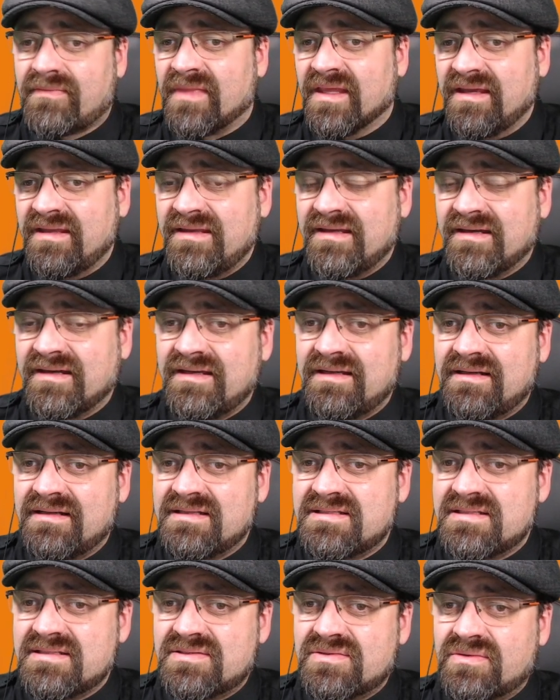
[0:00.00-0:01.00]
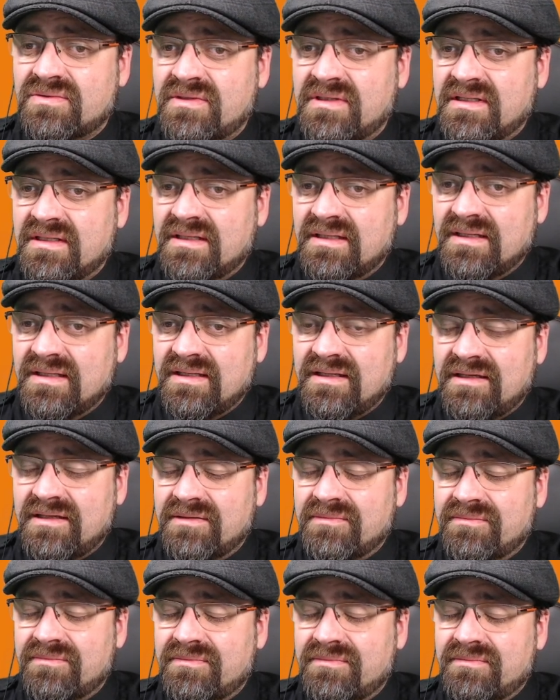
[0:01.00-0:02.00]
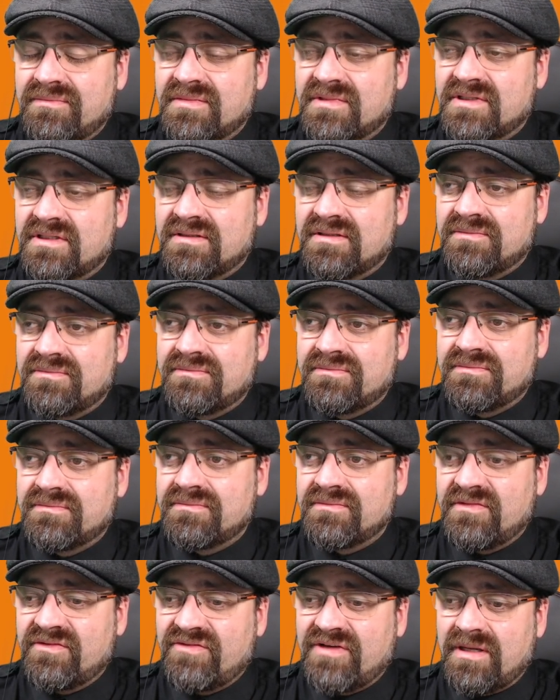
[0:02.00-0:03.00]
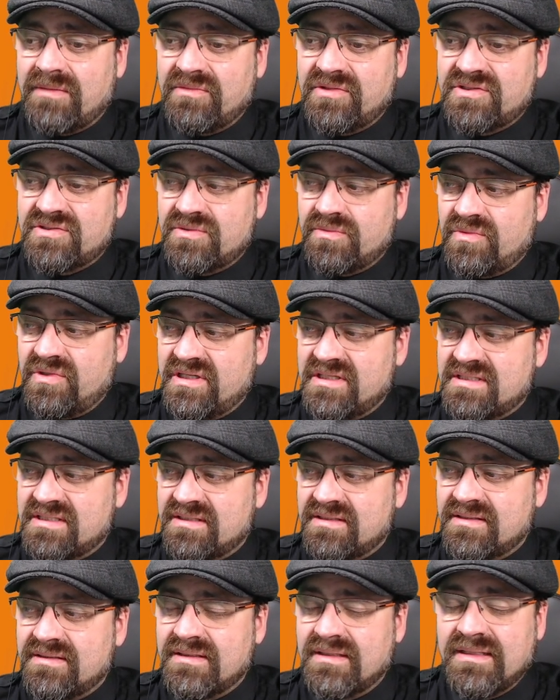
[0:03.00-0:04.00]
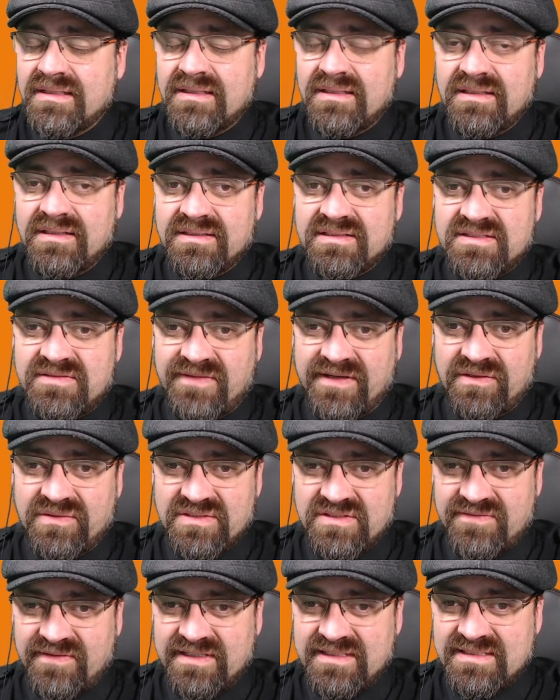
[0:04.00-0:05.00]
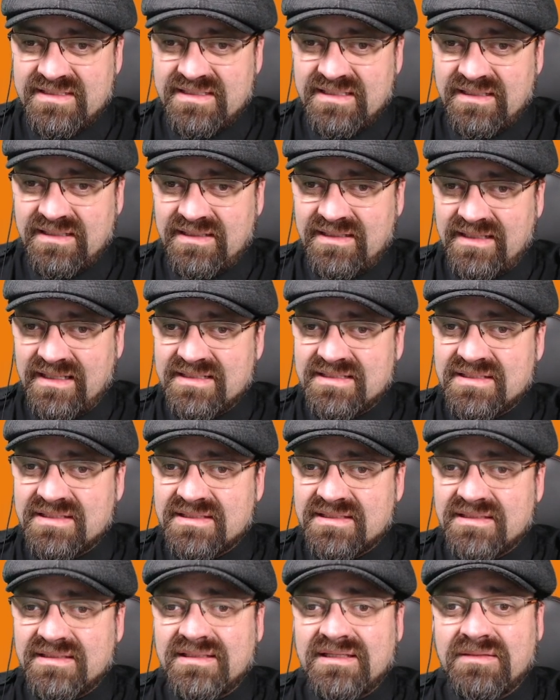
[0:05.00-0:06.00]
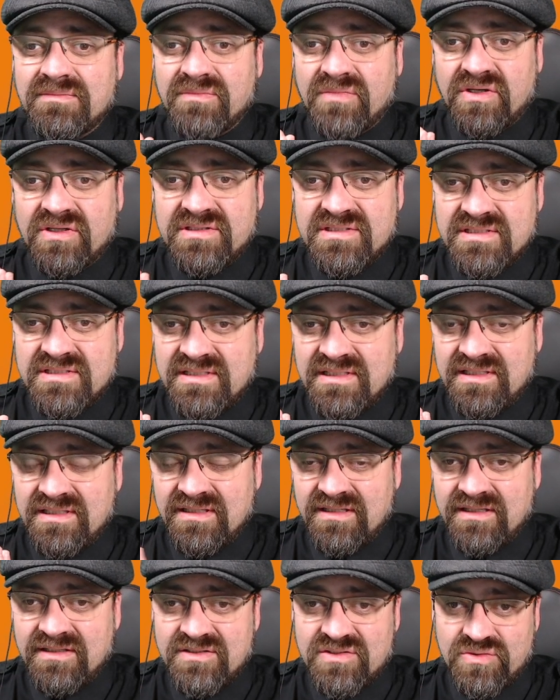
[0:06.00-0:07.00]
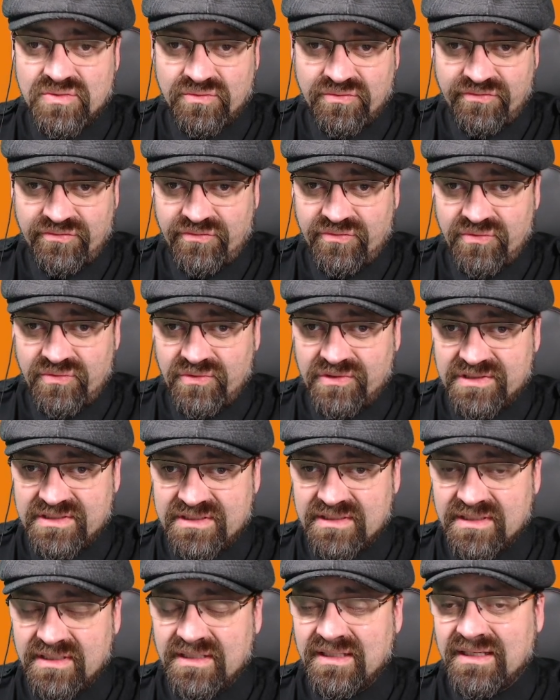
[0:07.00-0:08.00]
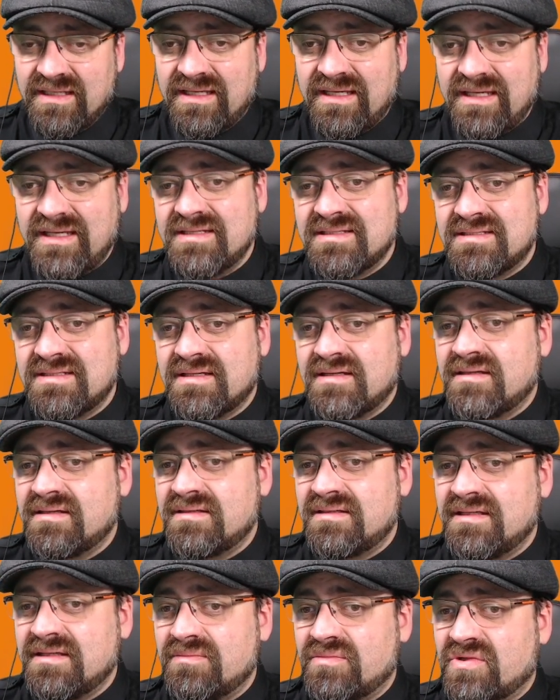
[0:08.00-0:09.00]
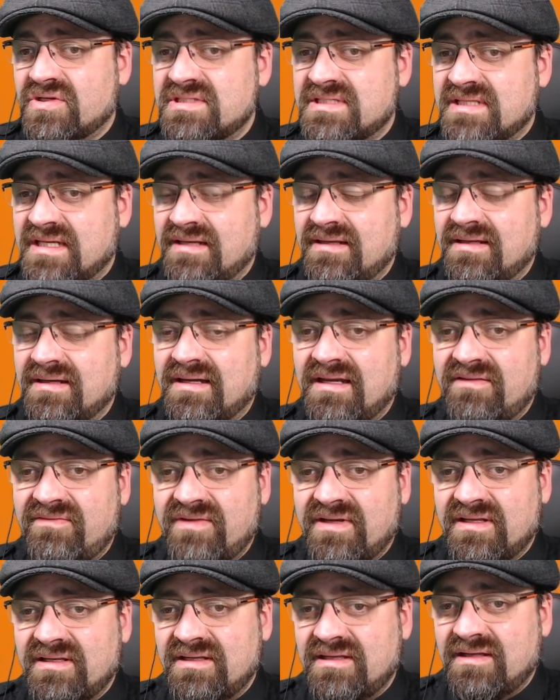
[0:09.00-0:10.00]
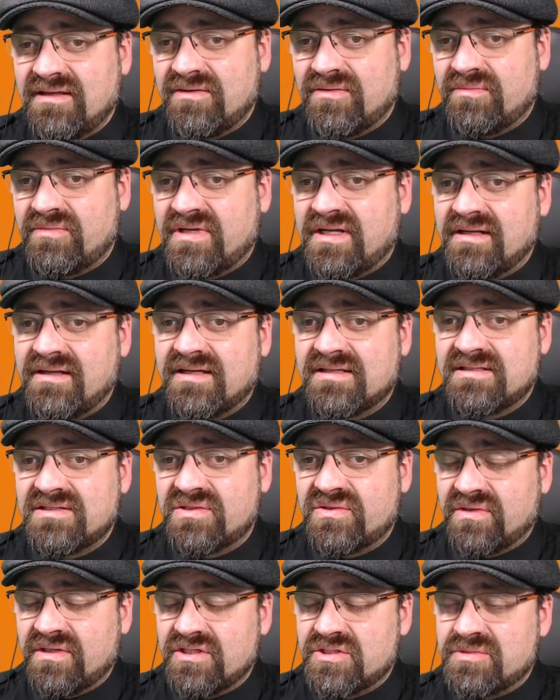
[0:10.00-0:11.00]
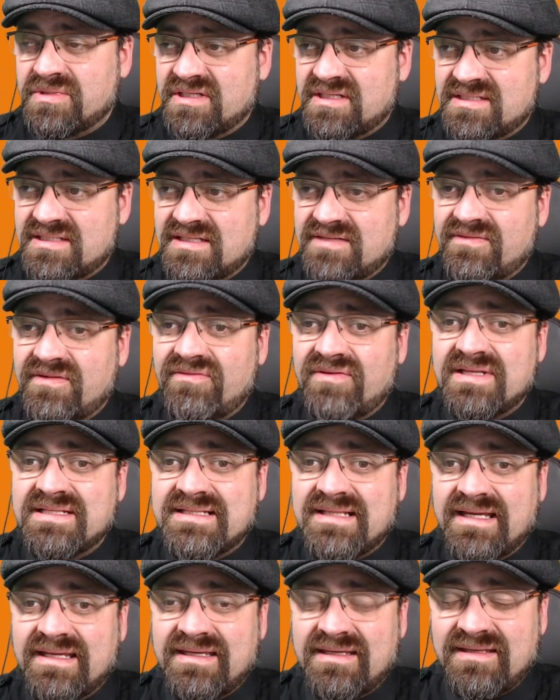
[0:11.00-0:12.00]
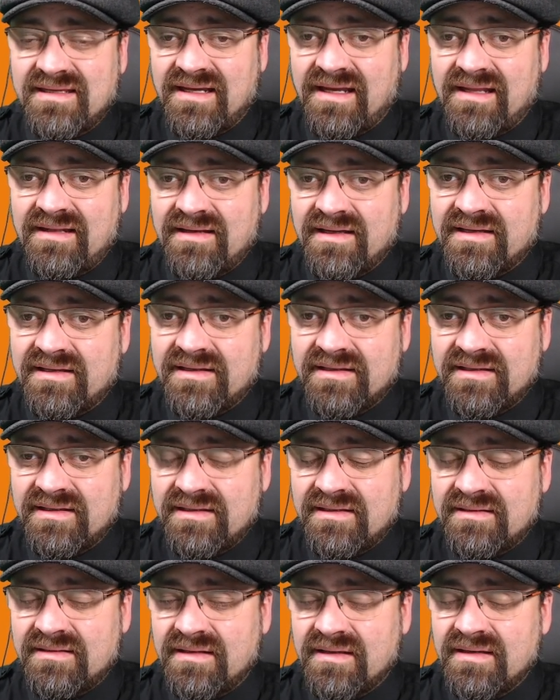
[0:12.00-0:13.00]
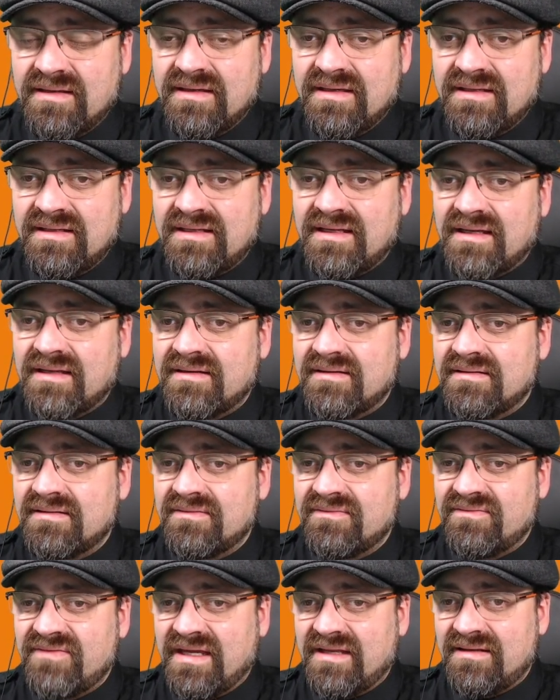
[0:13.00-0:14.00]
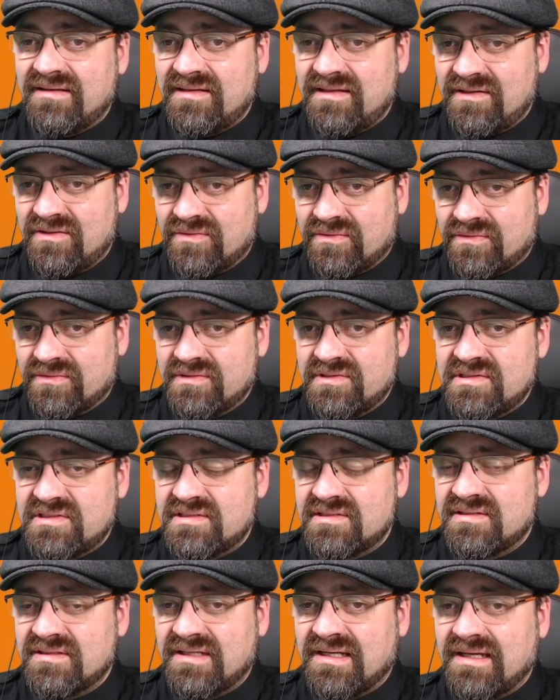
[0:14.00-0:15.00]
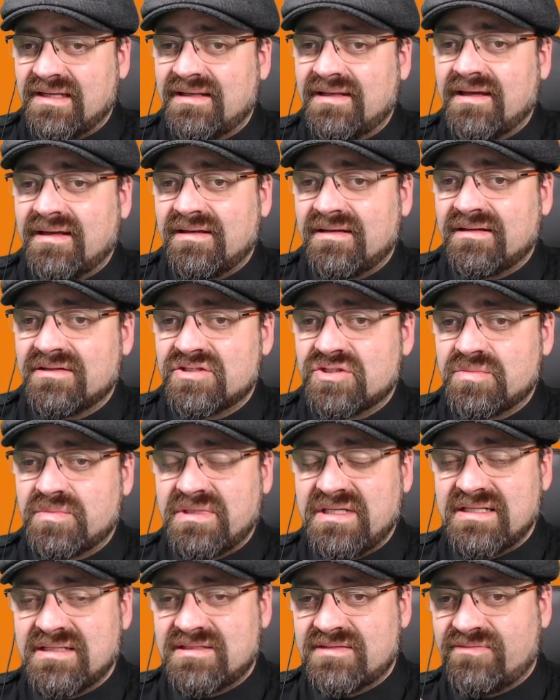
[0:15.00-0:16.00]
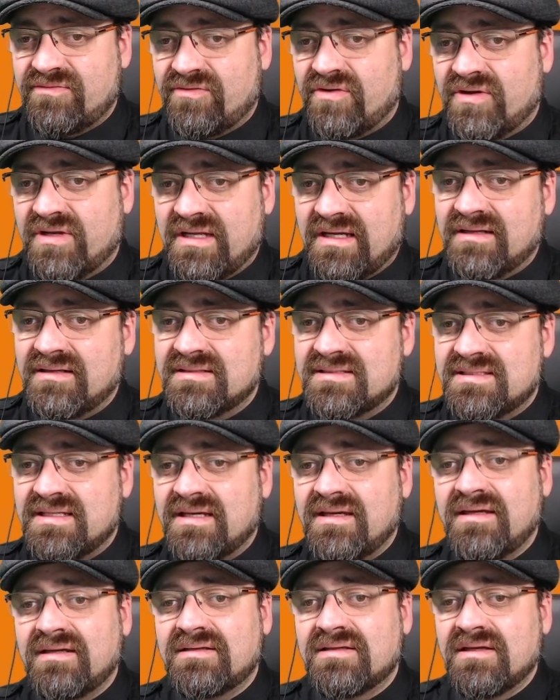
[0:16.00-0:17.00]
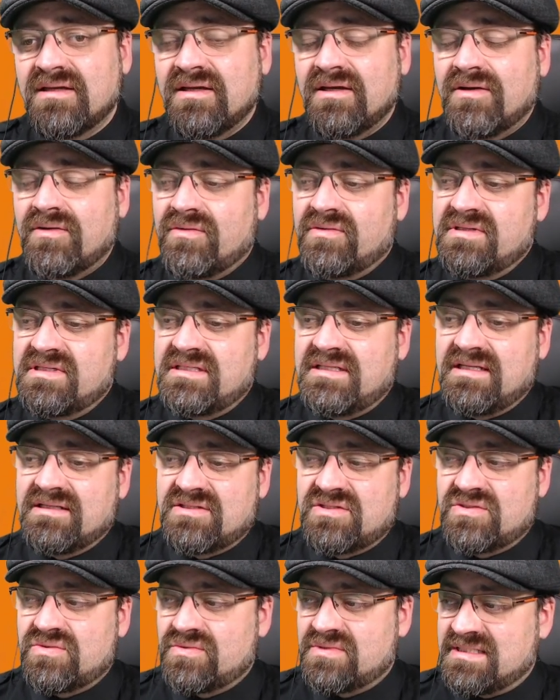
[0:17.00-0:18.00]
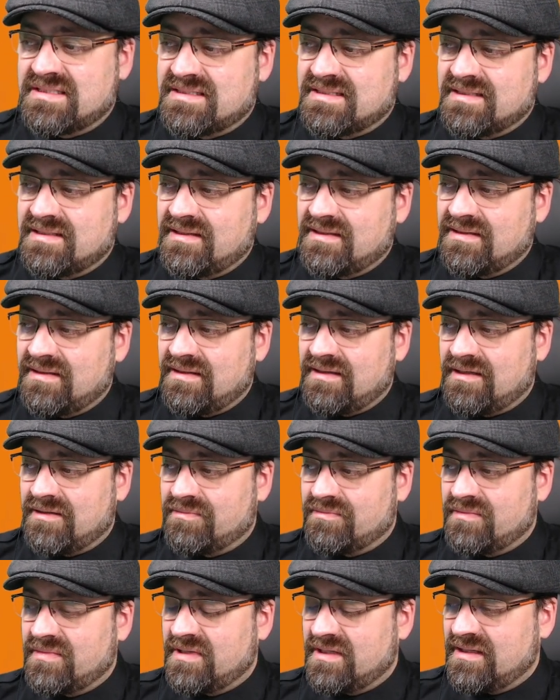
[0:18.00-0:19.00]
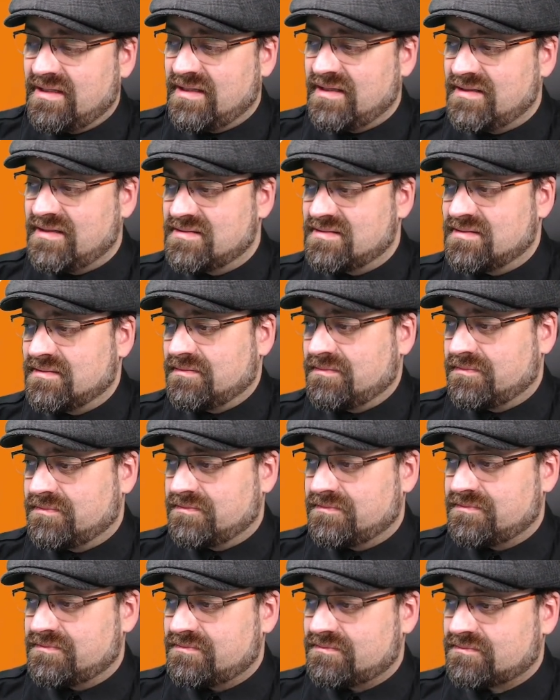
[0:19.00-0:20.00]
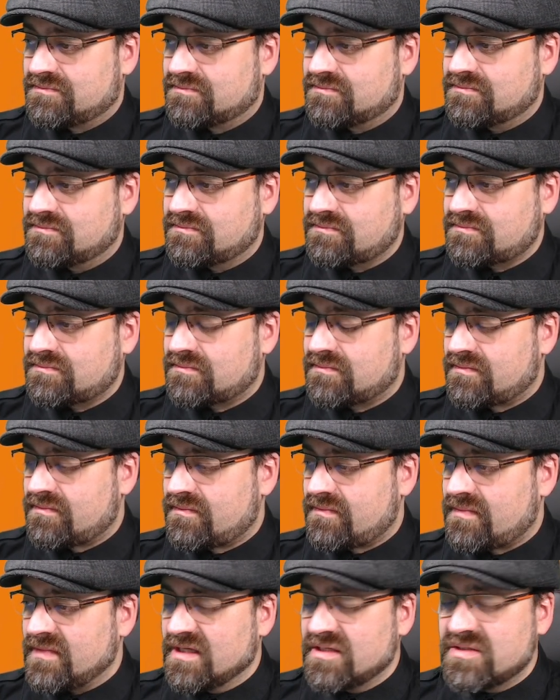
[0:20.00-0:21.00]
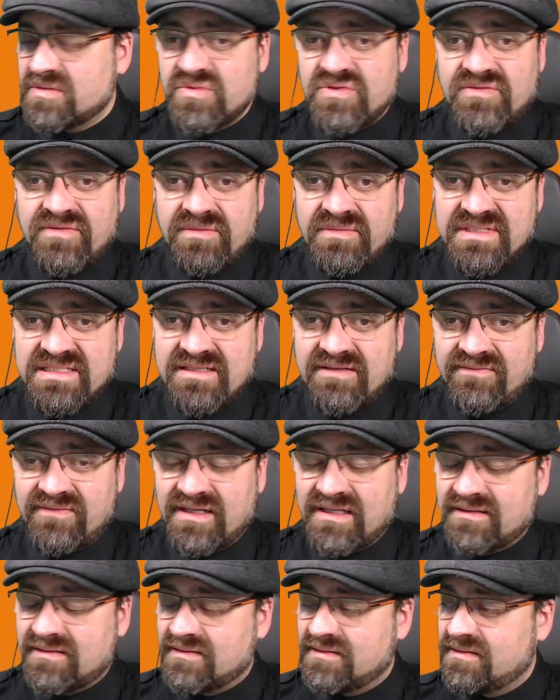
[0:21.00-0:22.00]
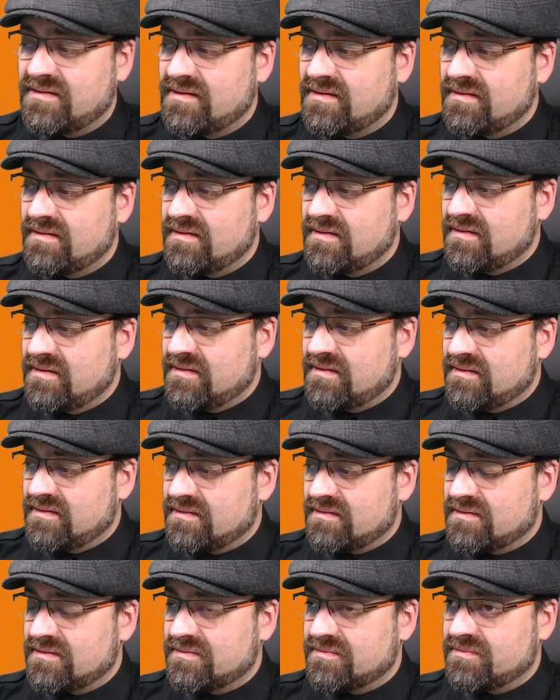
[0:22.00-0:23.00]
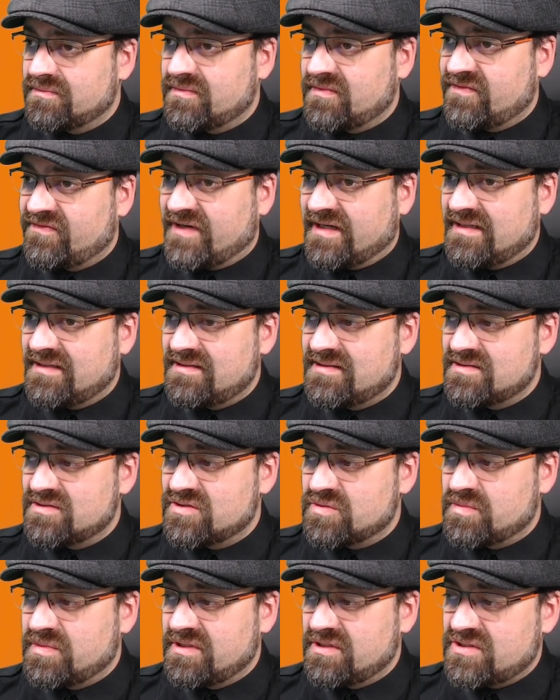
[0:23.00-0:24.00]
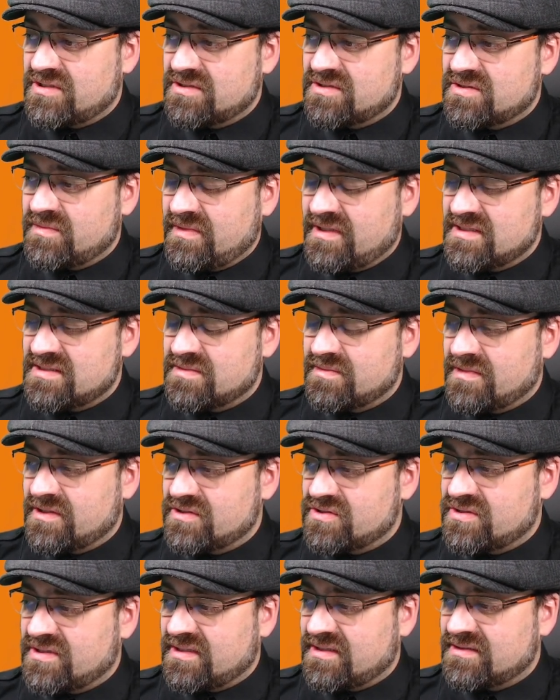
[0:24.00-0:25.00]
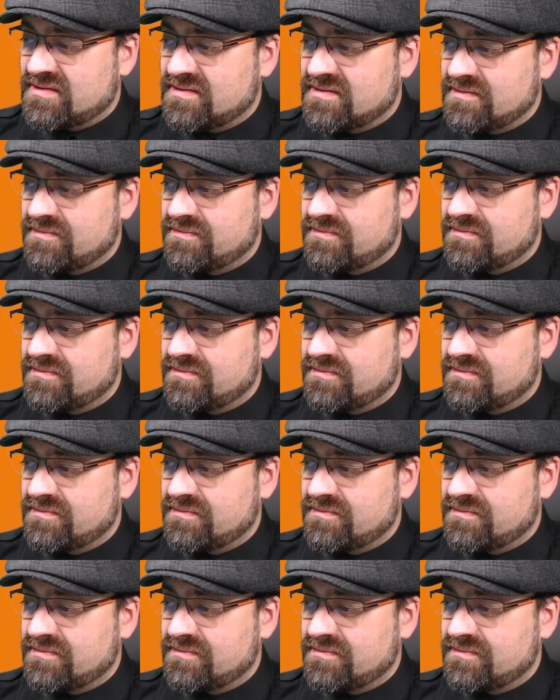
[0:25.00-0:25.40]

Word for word: In der Regel ist es so im ähm, Farming Simulator 22, dass die Mods, die ihr hinzufügt, hinter den Mods eingereiht werden, die der normalen Kategorie entsprechen. Das heißt, wenn wir jetzt gleich in die Radlader gehen, dann werden die Grundradlader des Spiels vorne angezeigt und der zusätzliche eben hinten. Jetzt müssen wir ein bisschen warten, ähm, weil ich diesen Spielstand zum ersten Mal starte.